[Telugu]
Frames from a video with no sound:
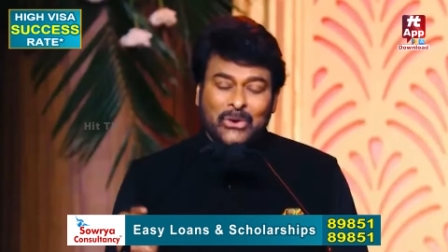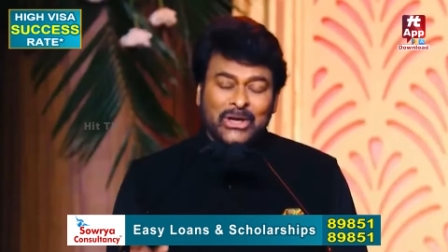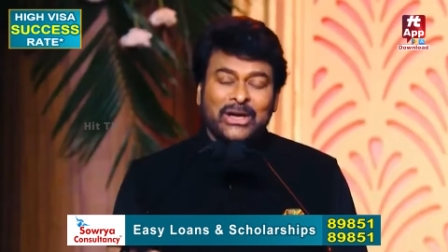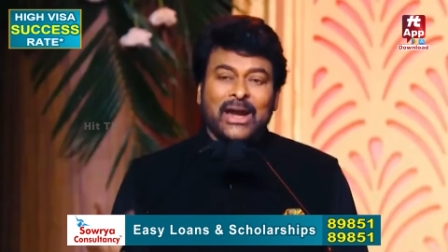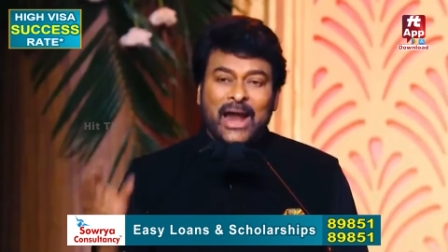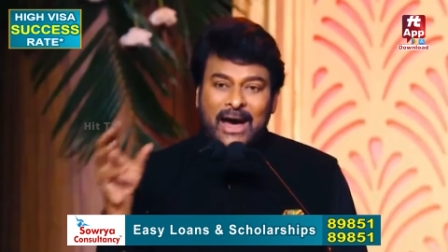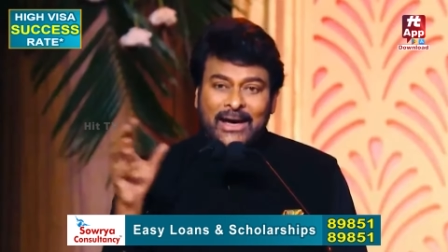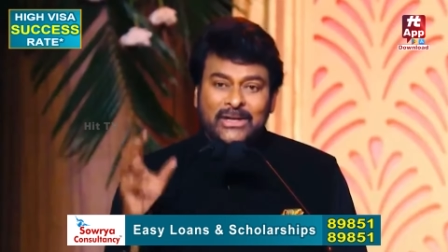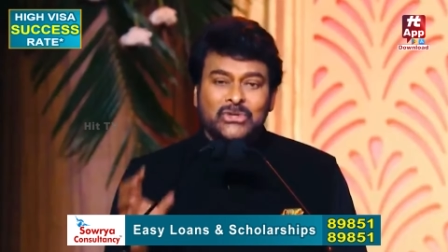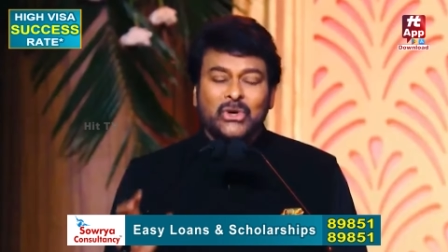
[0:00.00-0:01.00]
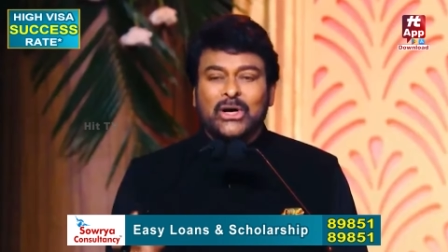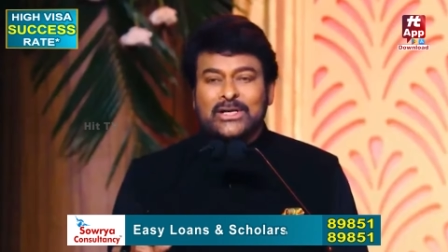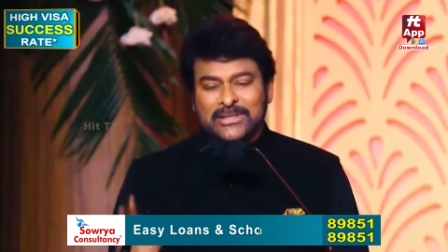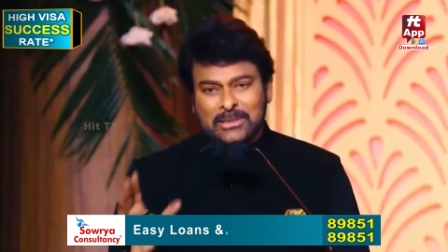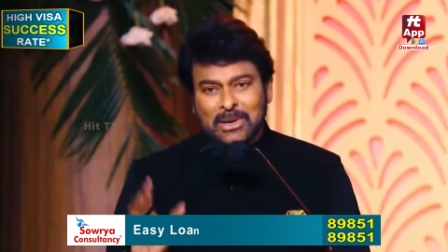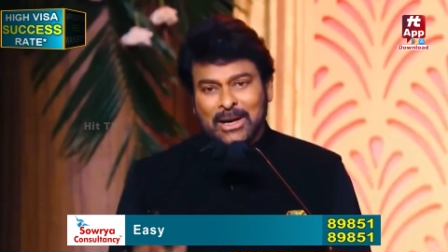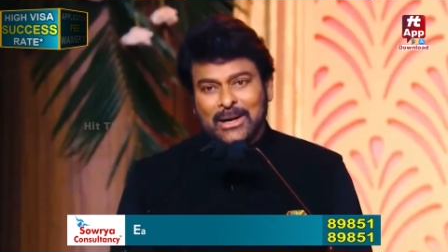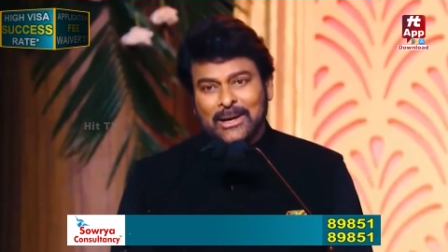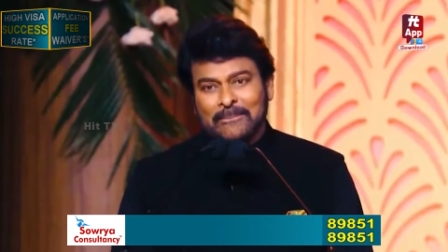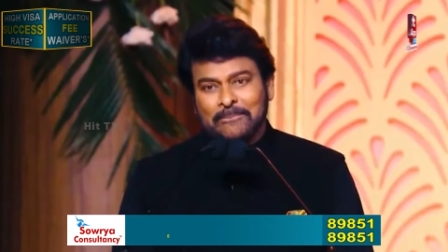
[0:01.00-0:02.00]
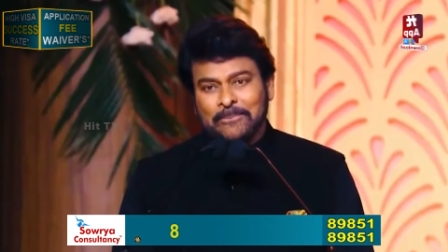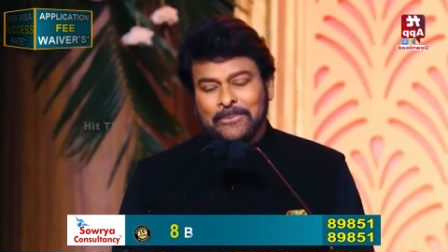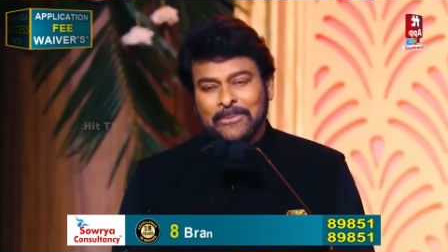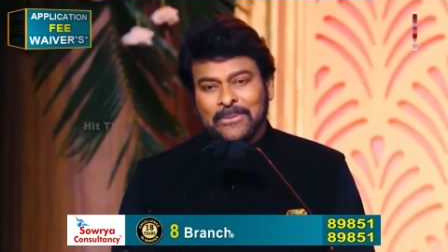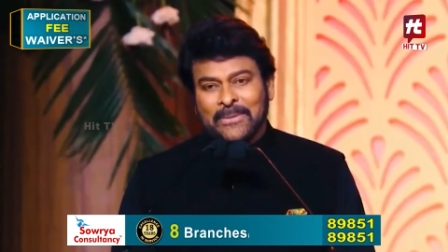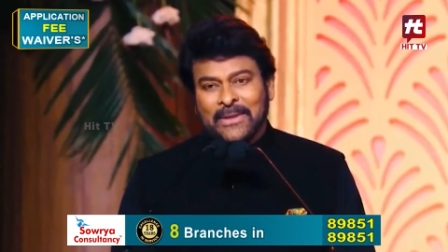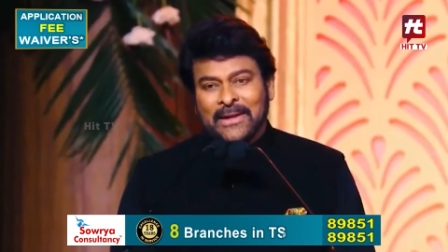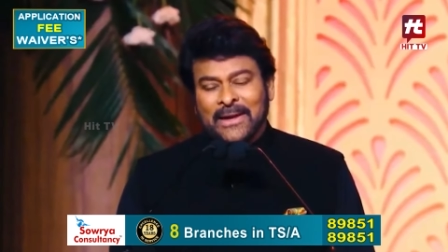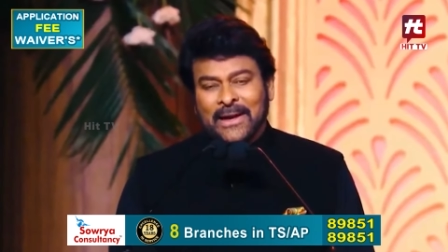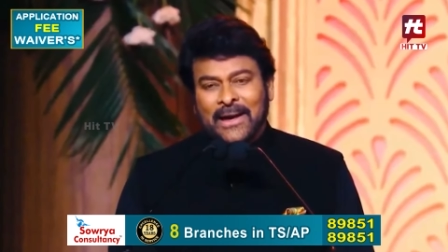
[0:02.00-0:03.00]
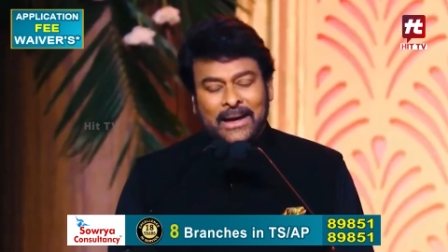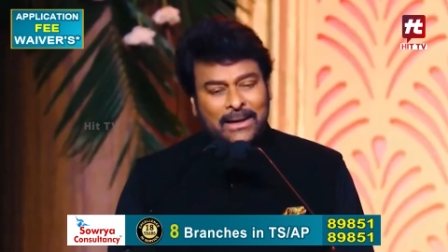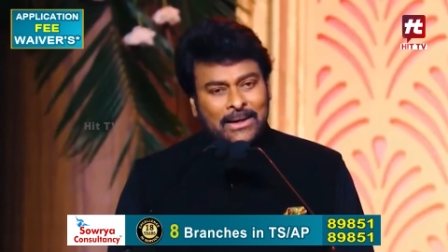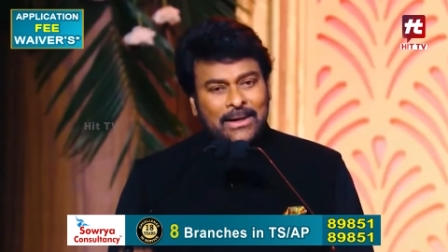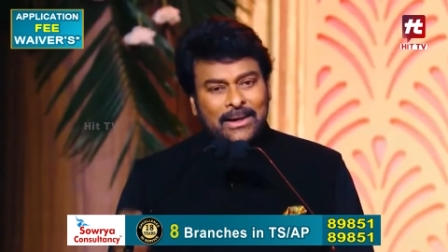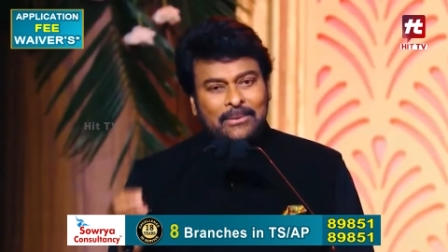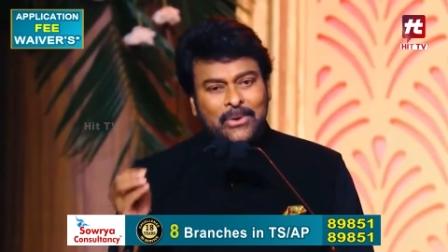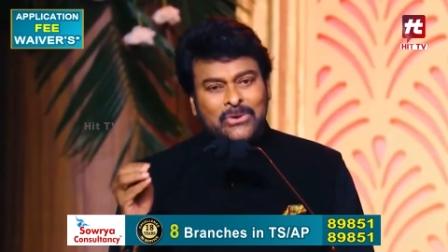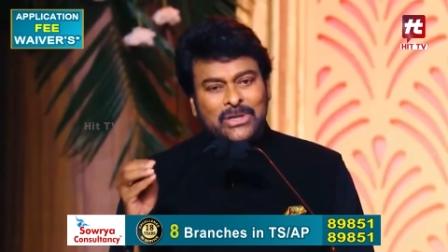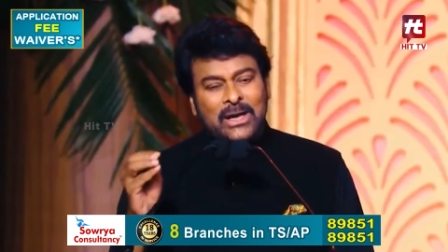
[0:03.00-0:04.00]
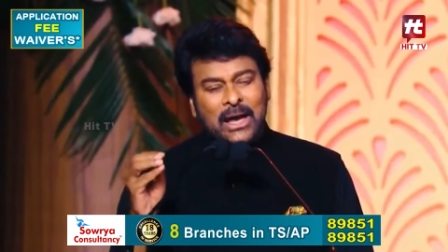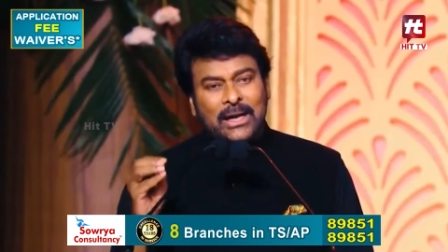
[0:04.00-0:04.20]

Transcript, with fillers: ముఖ్యంగా నాగేశ్వరరావు గారి సినిమాలన్నా ఆ రకంగా బహుశా